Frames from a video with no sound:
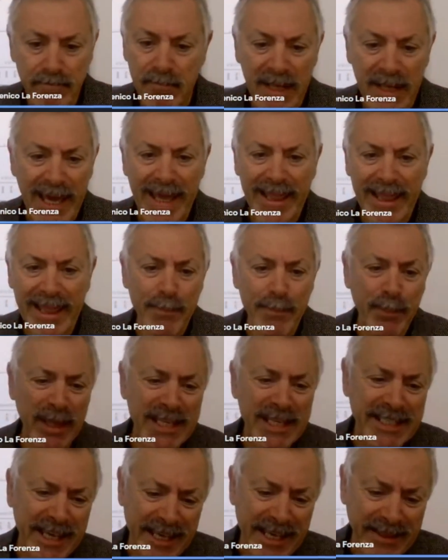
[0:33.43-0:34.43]
e
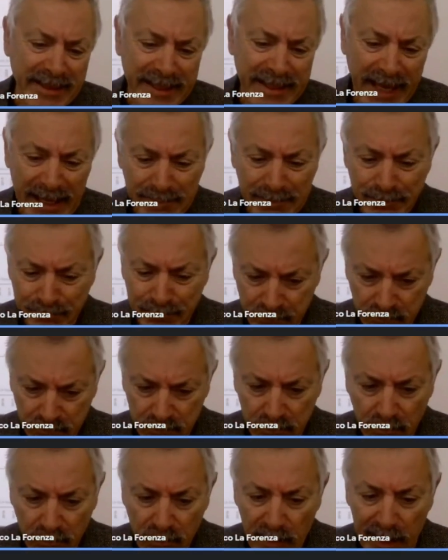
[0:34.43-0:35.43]
rappresenta
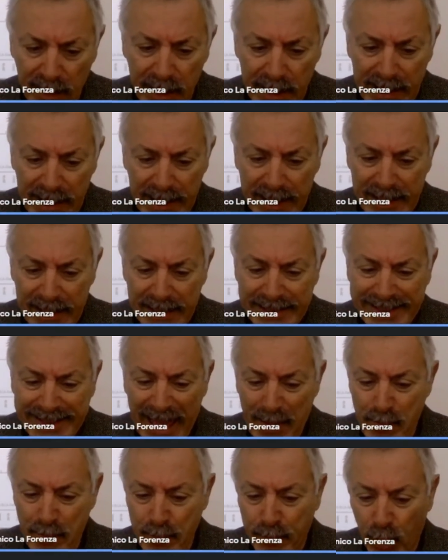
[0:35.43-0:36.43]
il
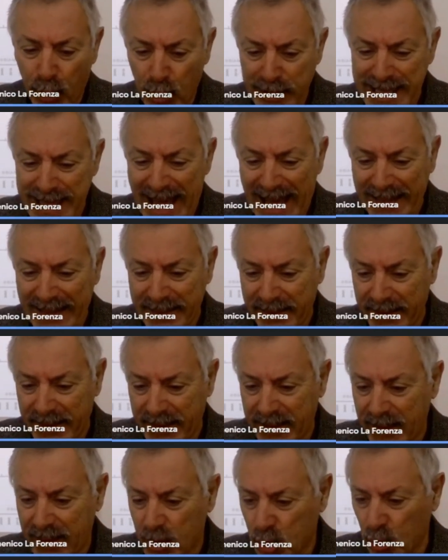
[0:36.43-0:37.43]
tempo, gli
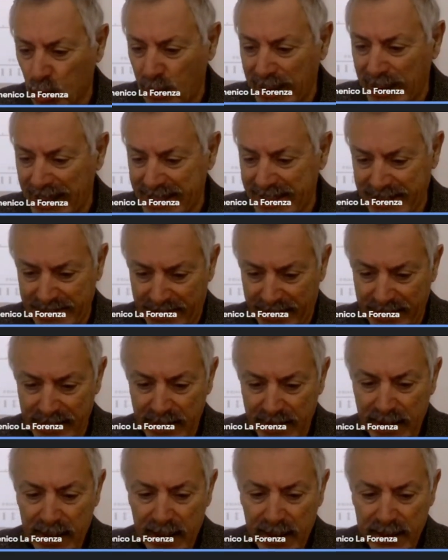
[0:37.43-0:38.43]
anni sull'asse
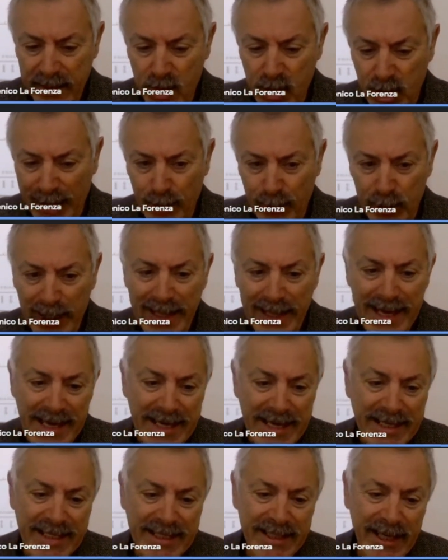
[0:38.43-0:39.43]
diciamo,
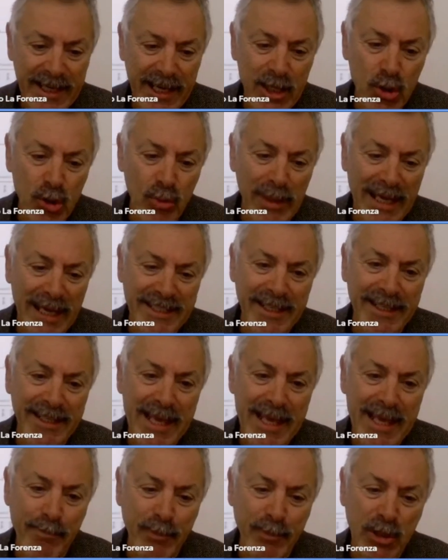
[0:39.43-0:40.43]
delle x e sull'asse delle
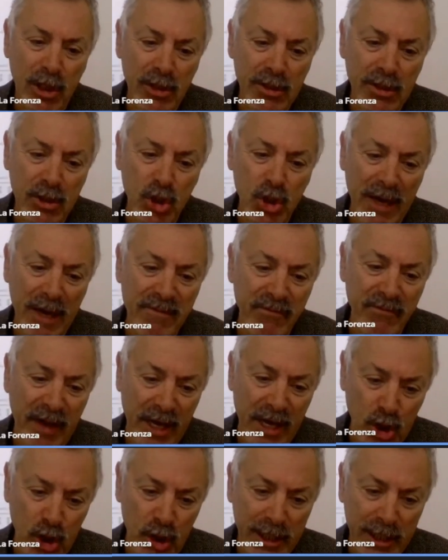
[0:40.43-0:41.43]
y c'è
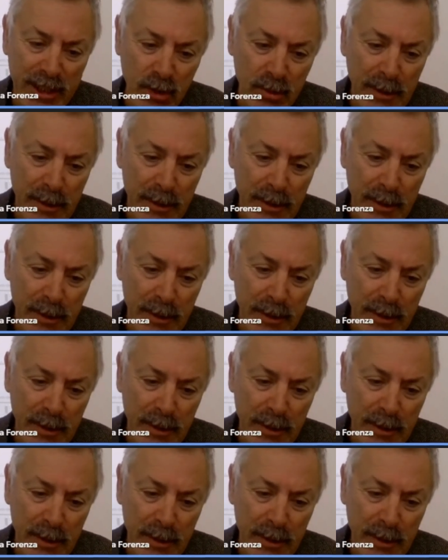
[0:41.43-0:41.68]
invece,